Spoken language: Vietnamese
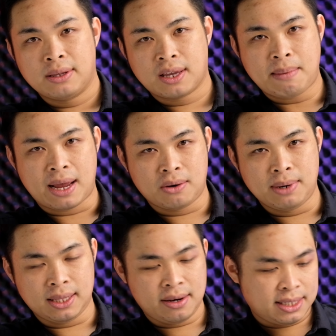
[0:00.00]
cái bản của
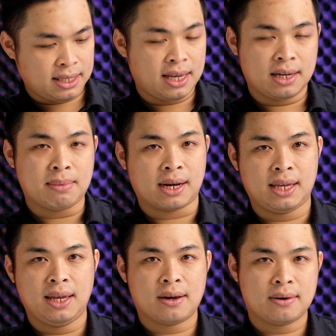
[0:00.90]
mình thì nó sẽ nhẹ hơn bản
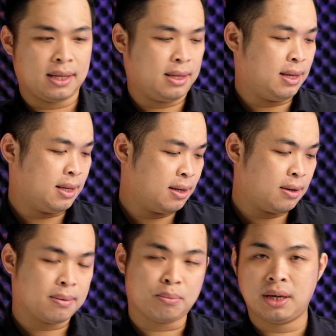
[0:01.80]
kia con này thì hình như
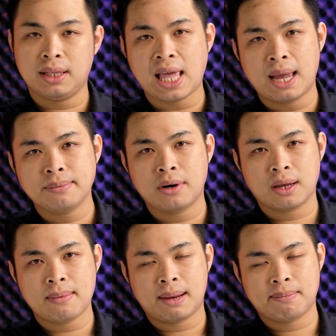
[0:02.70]
nó là một ký tám còn
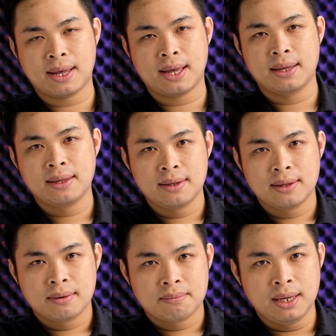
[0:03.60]
cái bản mà
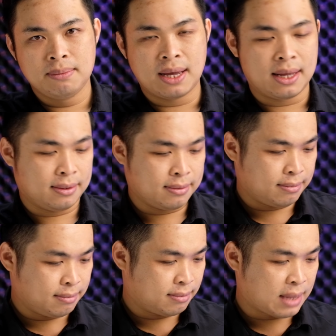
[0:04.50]
pin mà
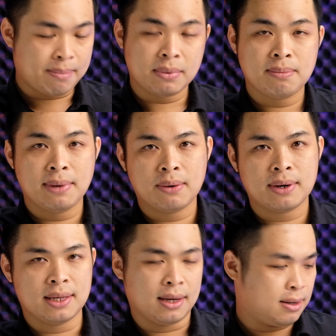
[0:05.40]
80 mấy
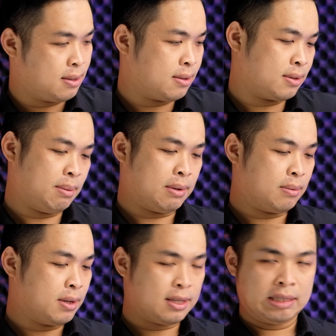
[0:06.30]
watt giờ đó thì mình
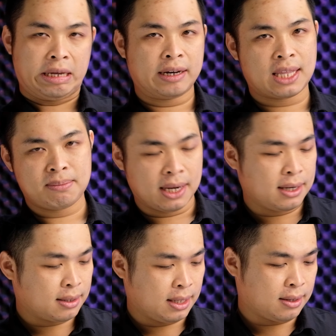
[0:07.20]
không nhớ chính xác là 8
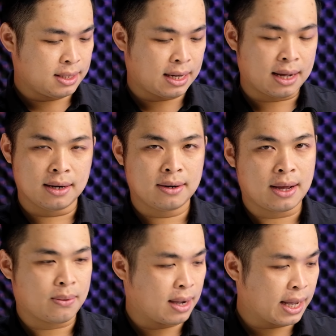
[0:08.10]
mấy đó thì nó sẽ nặng hơn nó
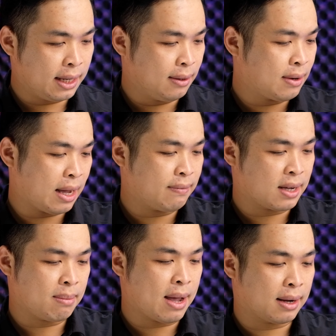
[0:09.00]
nặng khoảng 2 kg
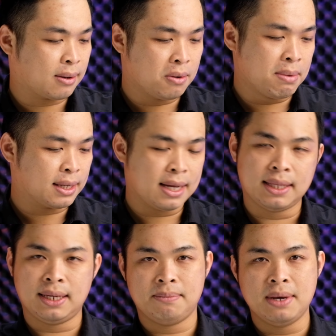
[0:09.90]
và cái bản của mình đây
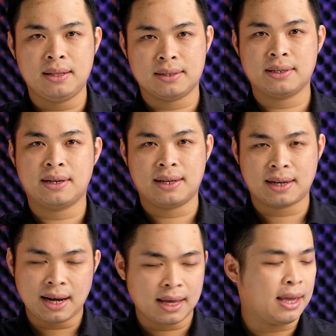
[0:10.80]
thì pin thực sự là
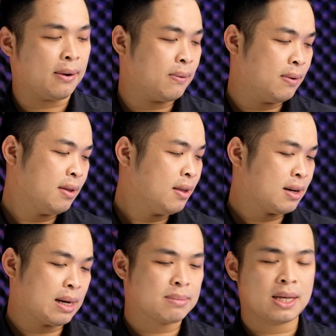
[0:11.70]
khá là hẻo
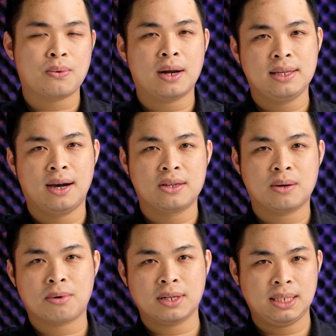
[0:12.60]
5 6 watt giờ
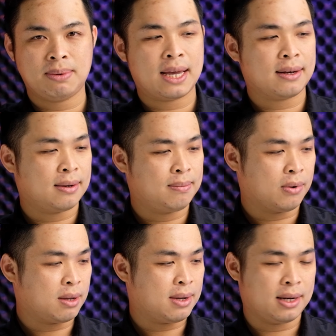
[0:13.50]
cho một con chip hát
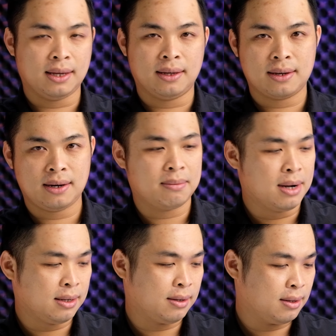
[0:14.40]
một cái màn hình khá là bự